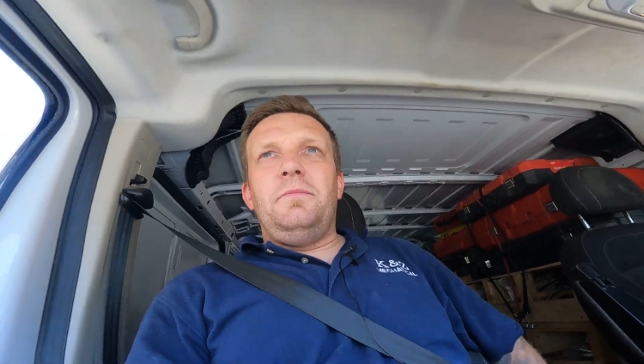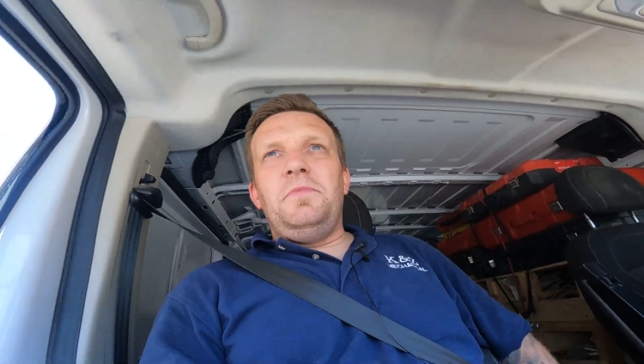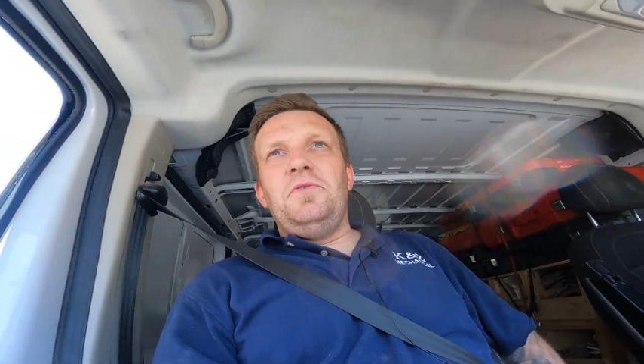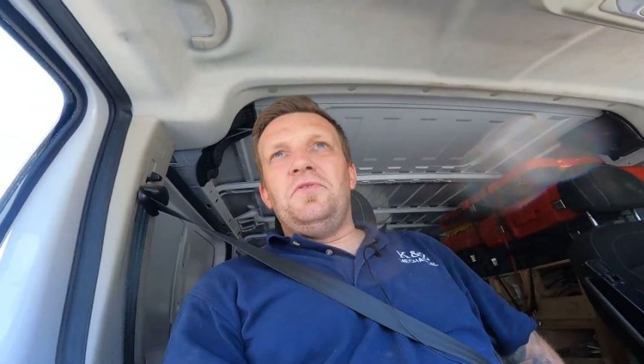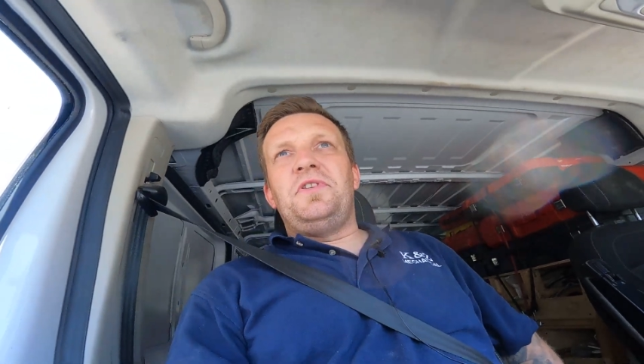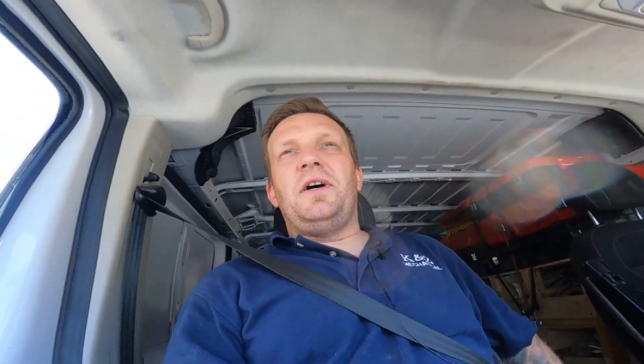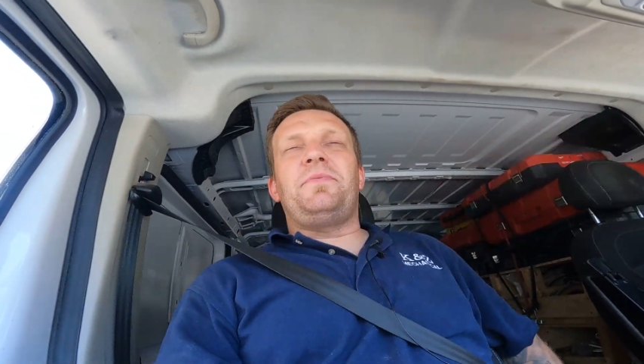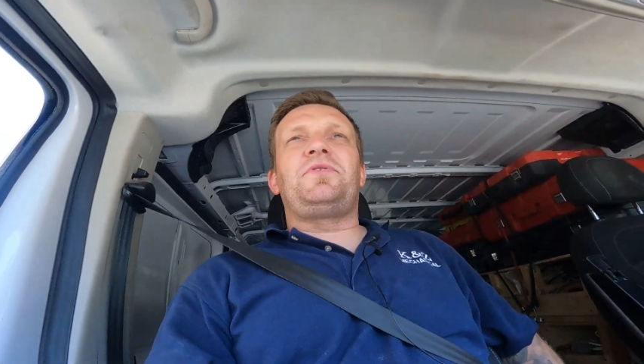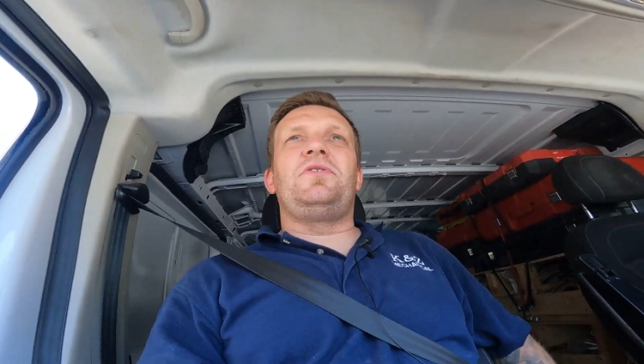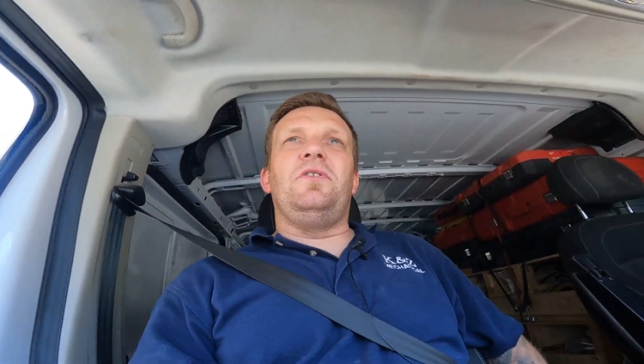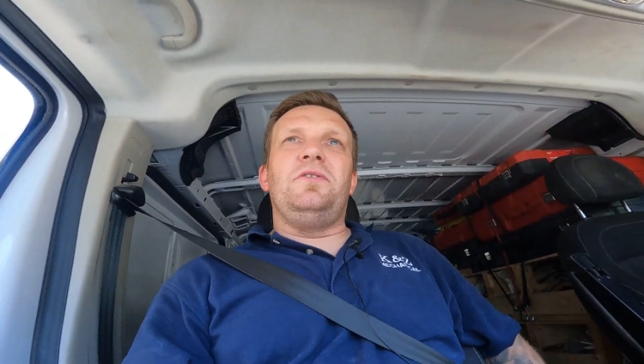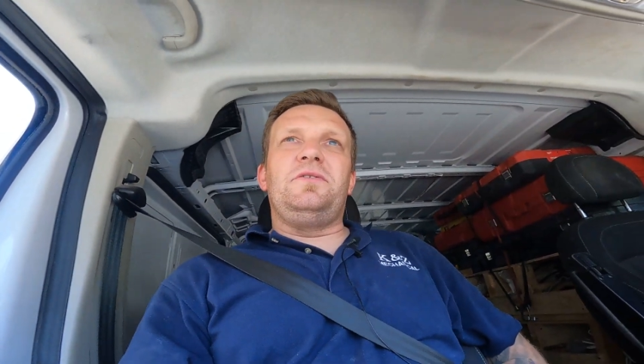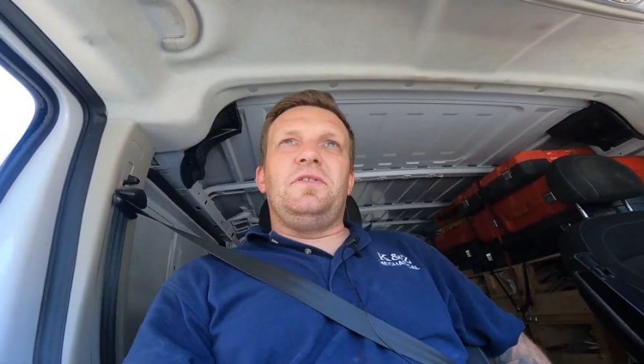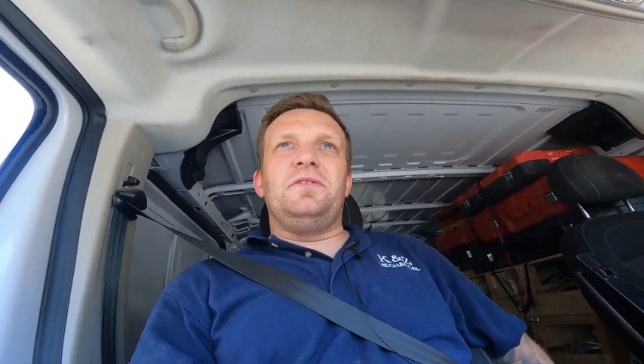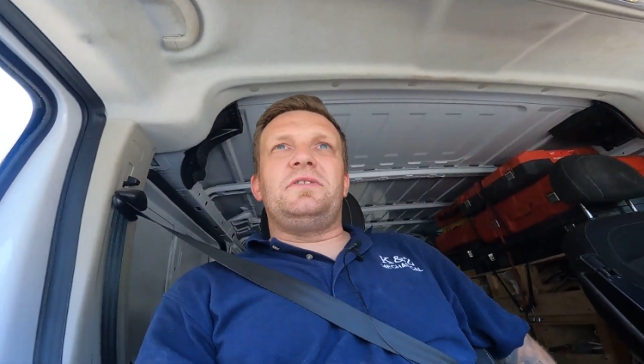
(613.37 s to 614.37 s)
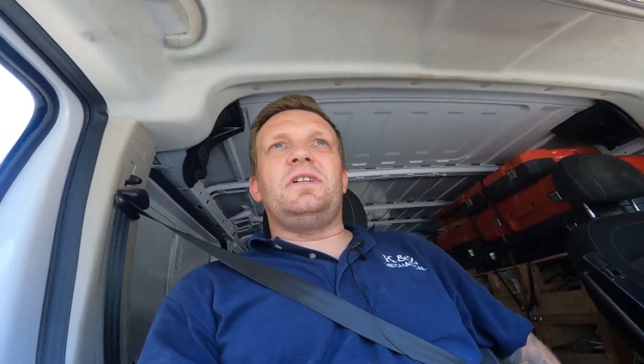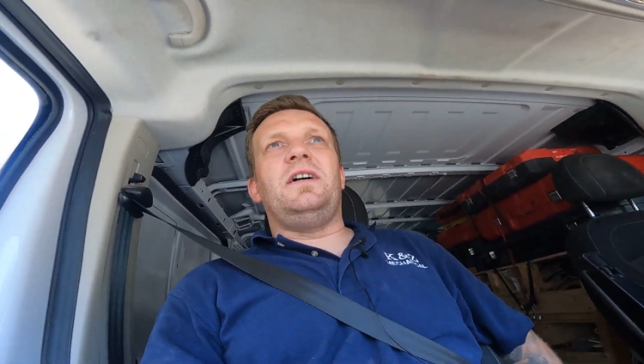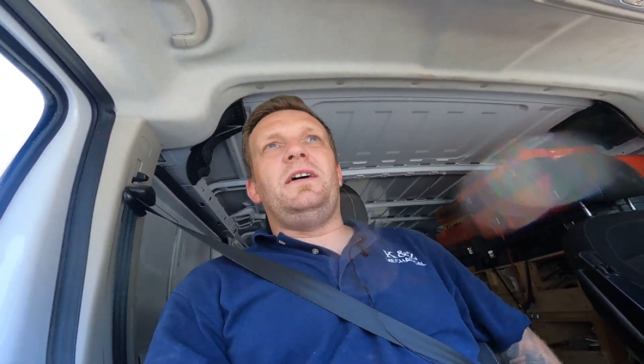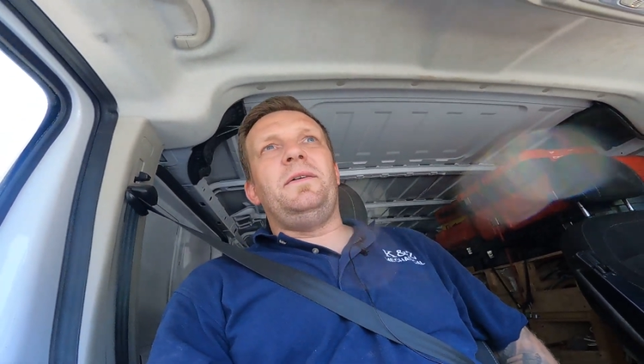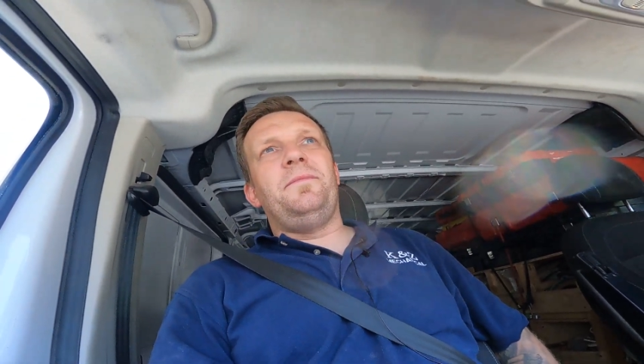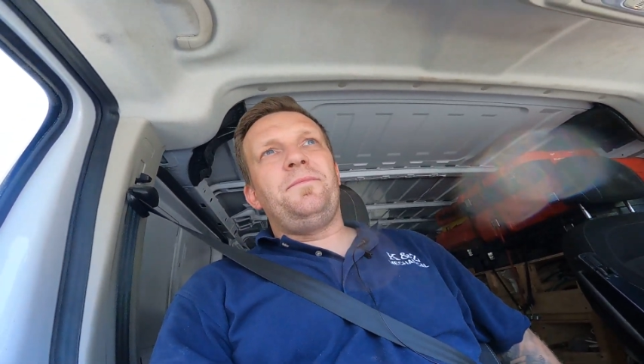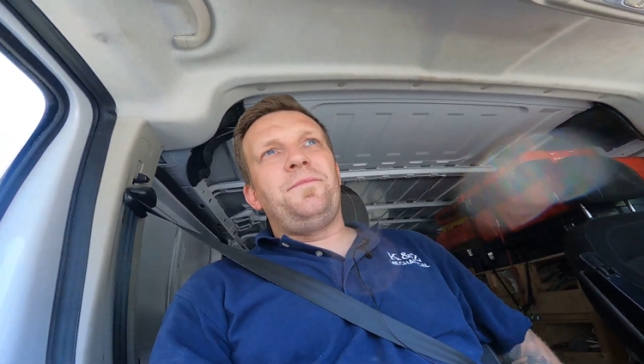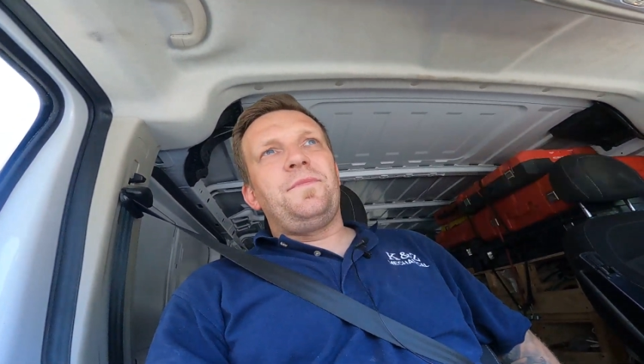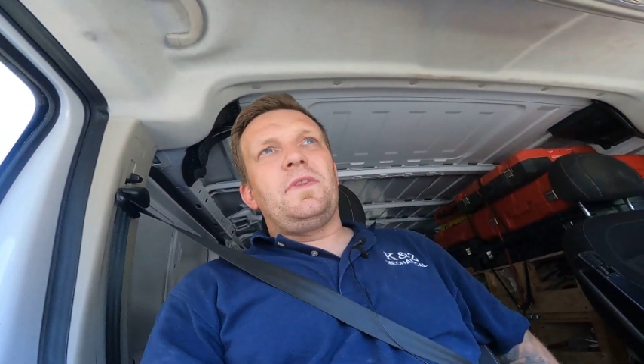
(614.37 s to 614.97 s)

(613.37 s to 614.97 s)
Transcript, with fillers: minuta przychodząca